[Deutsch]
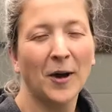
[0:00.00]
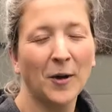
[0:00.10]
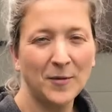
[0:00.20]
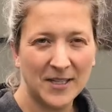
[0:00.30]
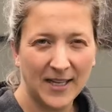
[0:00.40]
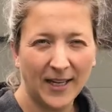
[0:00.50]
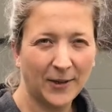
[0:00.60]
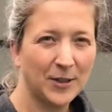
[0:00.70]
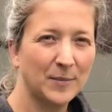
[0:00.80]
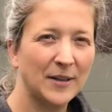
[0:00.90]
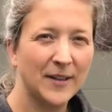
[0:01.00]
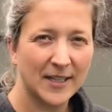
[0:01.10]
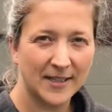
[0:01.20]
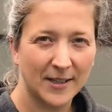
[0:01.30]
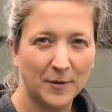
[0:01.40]
und wir zeigen euch mal,
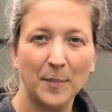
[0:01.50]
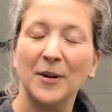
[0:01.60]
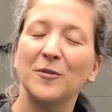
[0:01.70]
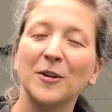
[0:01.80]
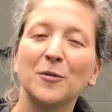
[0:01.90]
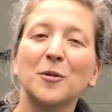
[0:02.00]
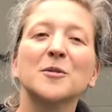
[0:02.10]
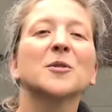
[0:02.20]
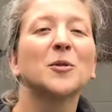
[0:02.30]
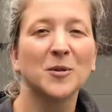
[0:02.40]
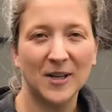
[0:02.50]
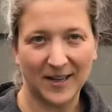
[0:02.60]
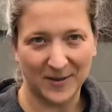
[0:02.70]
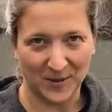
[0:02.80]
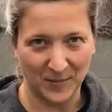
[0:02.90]
welches Equipment wir für unseren Hund
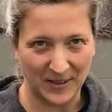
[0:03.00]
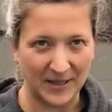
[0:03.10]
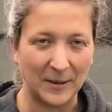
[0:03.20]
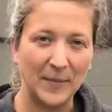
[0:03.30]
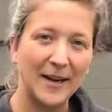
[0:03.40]
alles so mitnehmen.